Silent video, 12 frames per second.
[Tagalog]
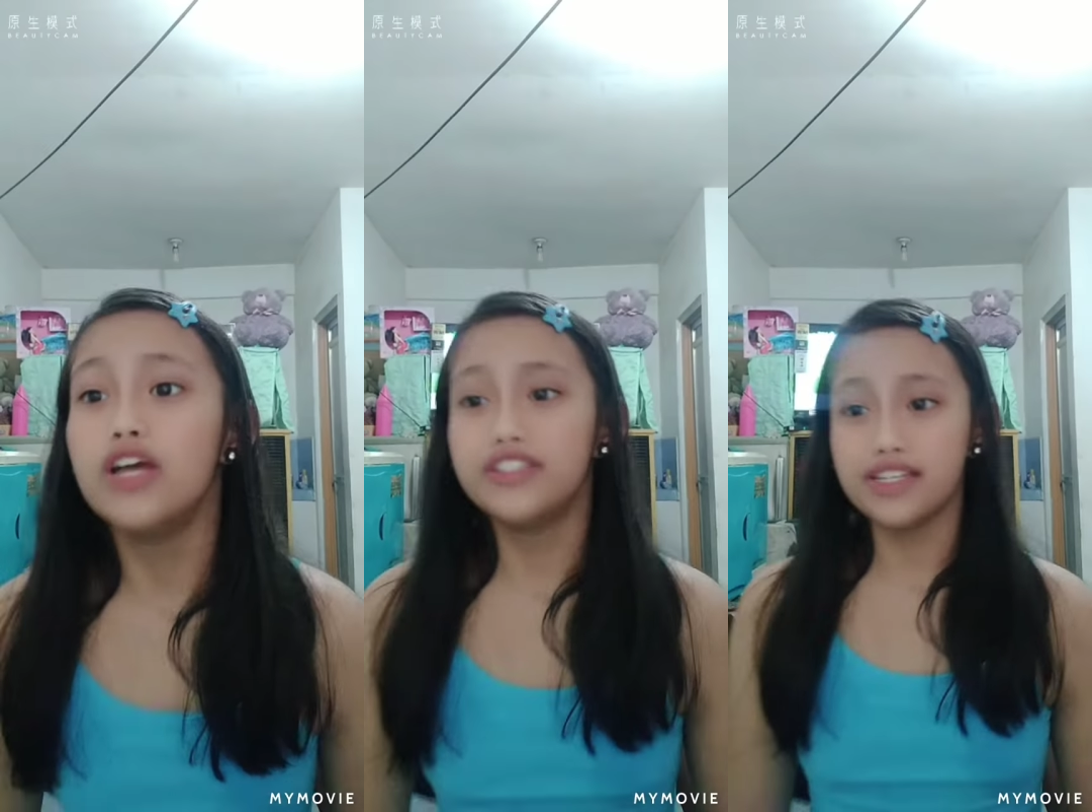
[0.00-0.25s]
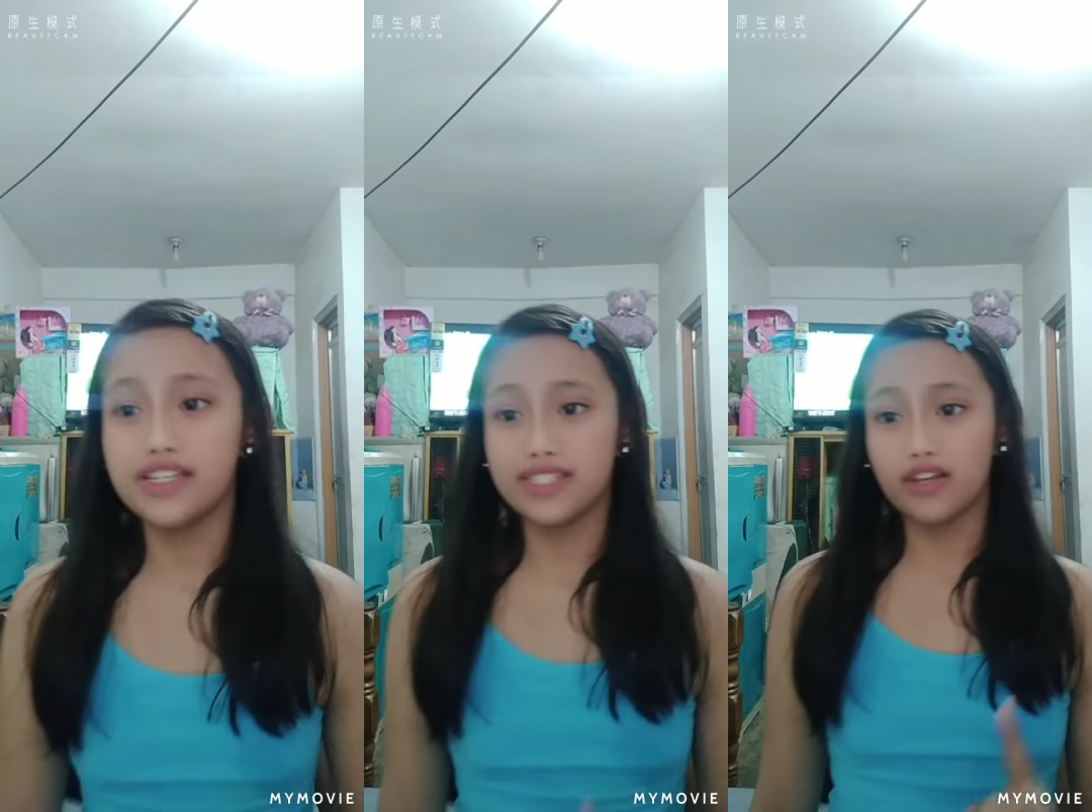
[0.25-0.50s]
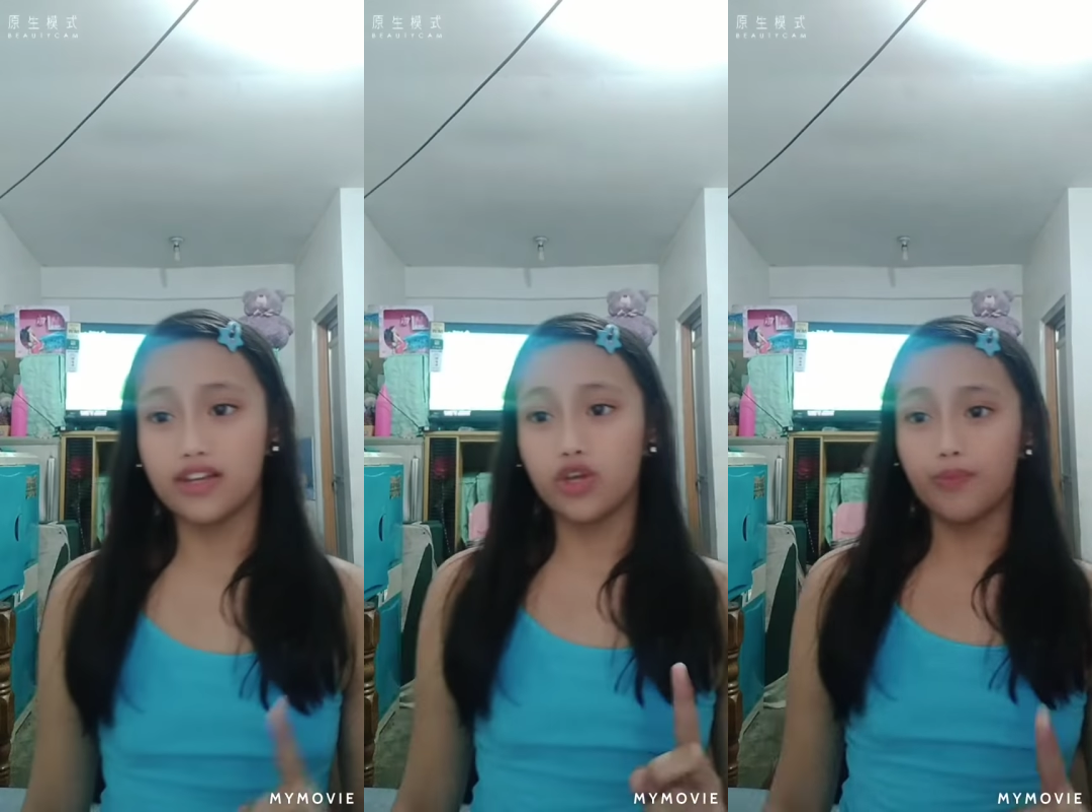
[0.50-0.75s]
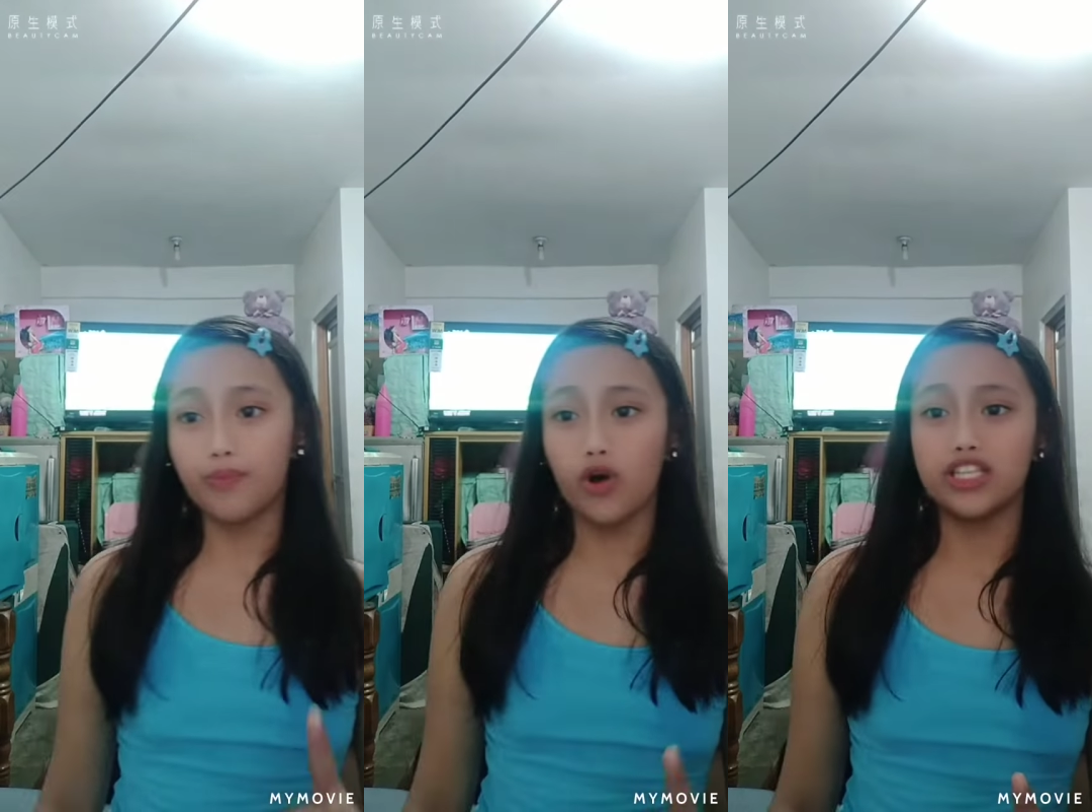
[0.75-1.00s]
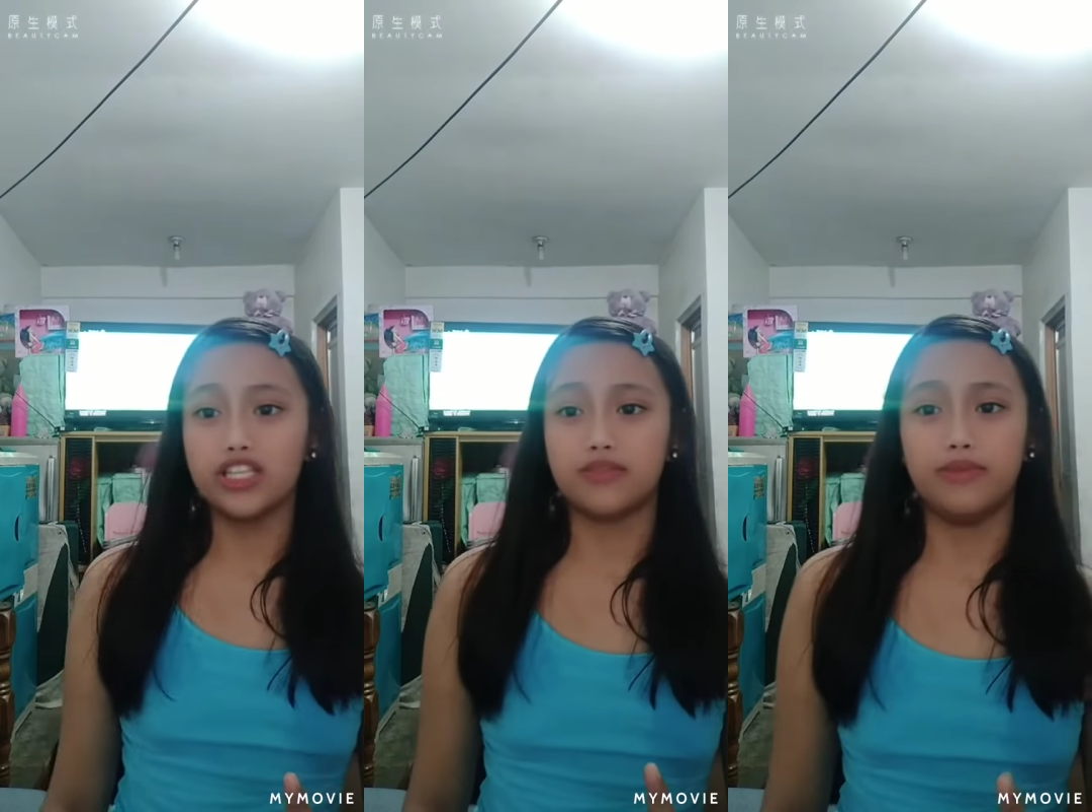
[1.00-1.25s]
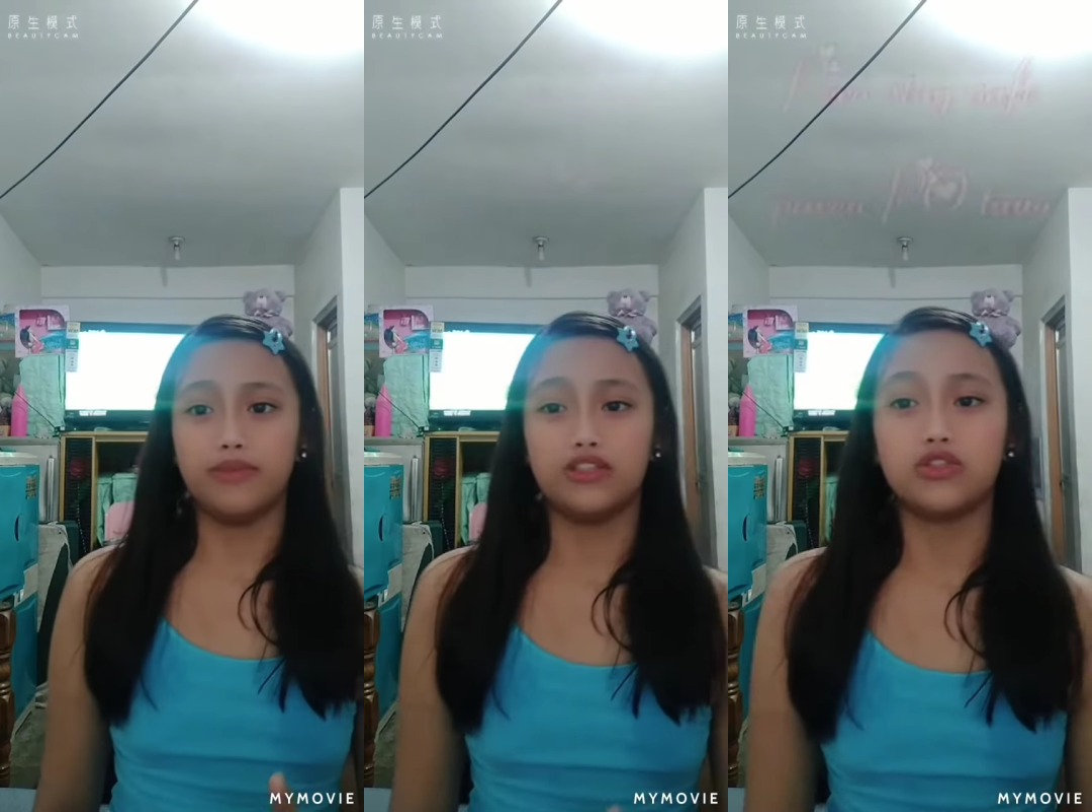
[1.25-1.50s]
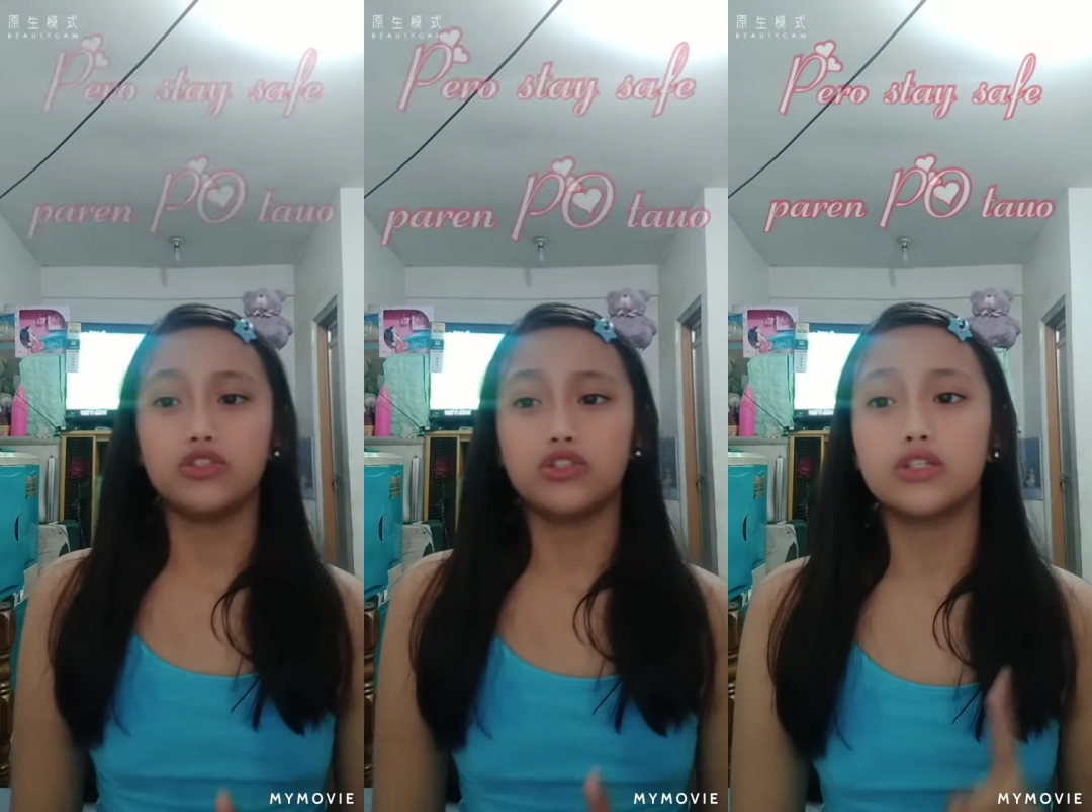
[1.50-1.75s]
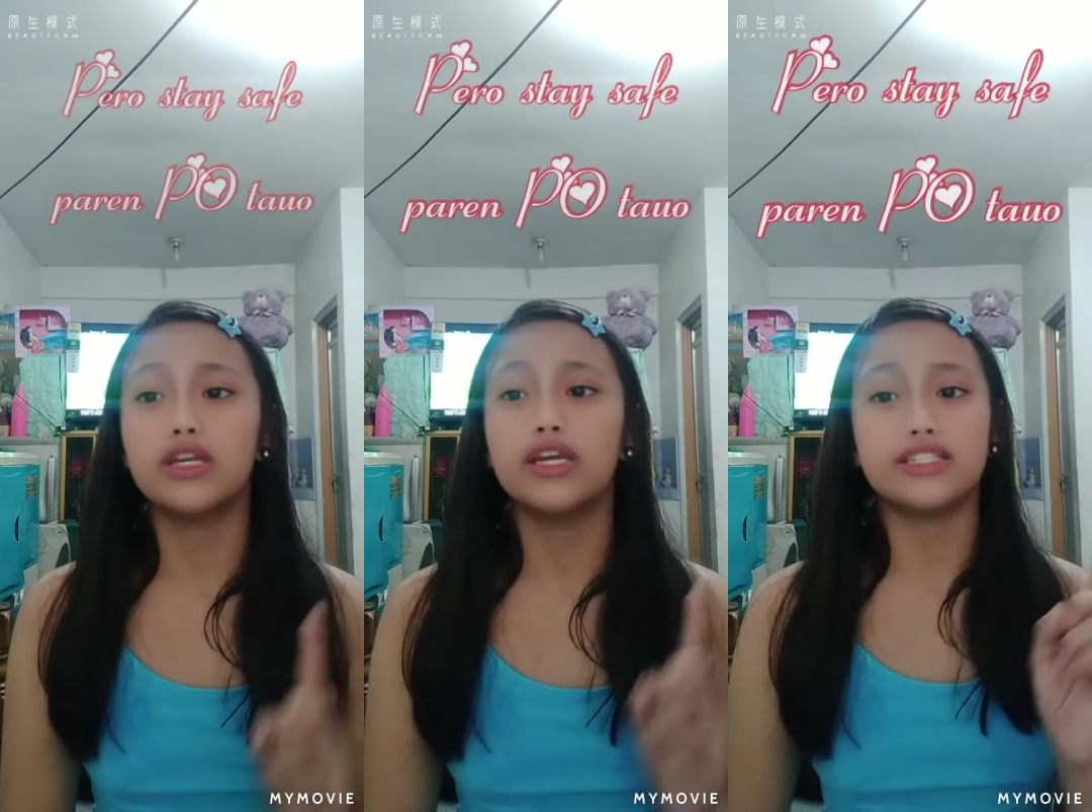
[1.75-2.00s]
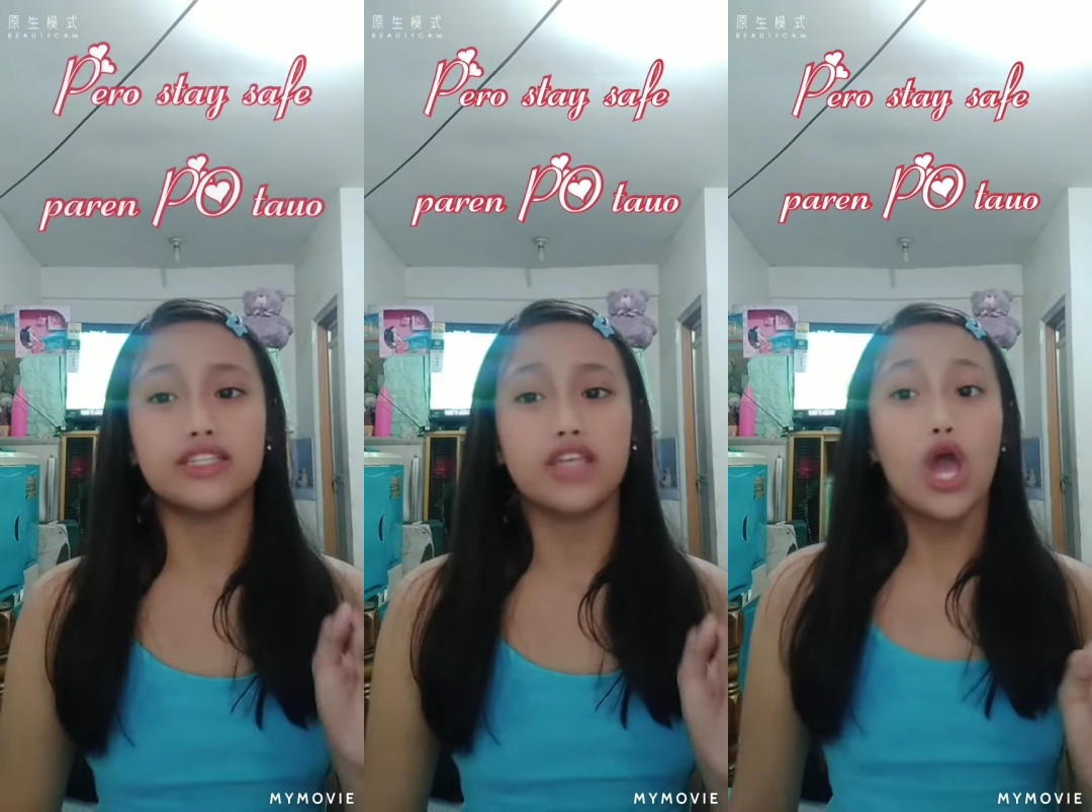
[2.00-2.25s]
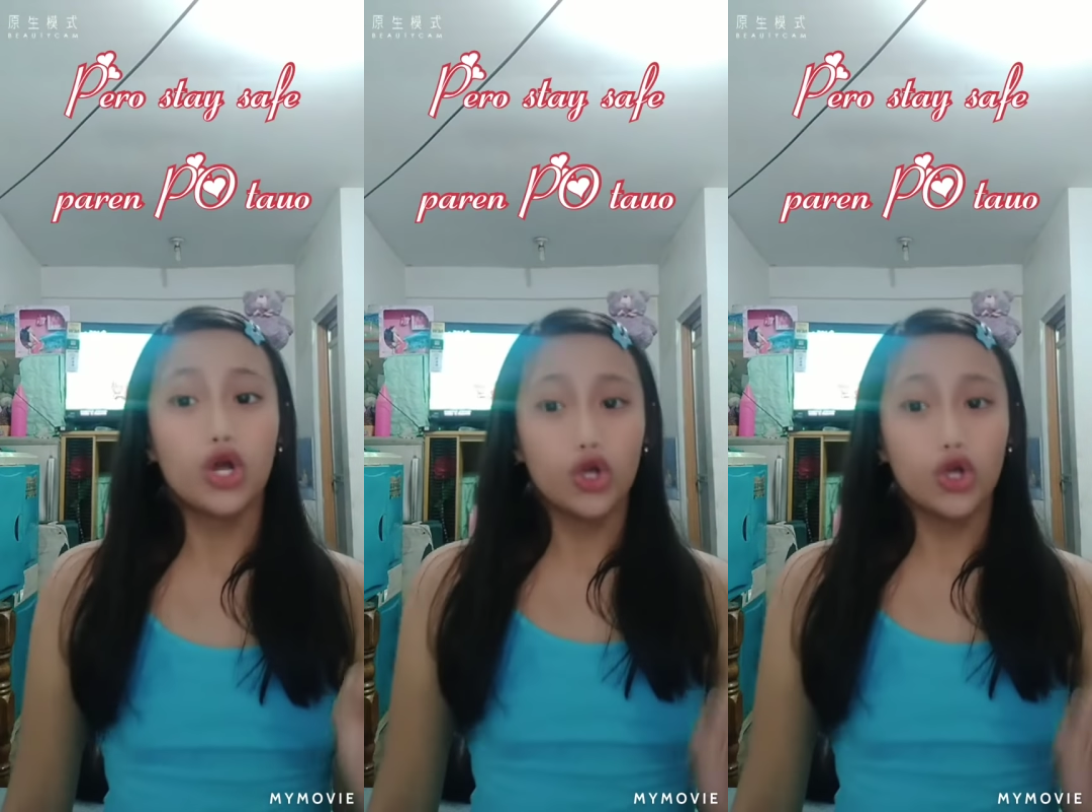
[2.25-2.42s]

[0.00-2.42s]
GCQ po is means is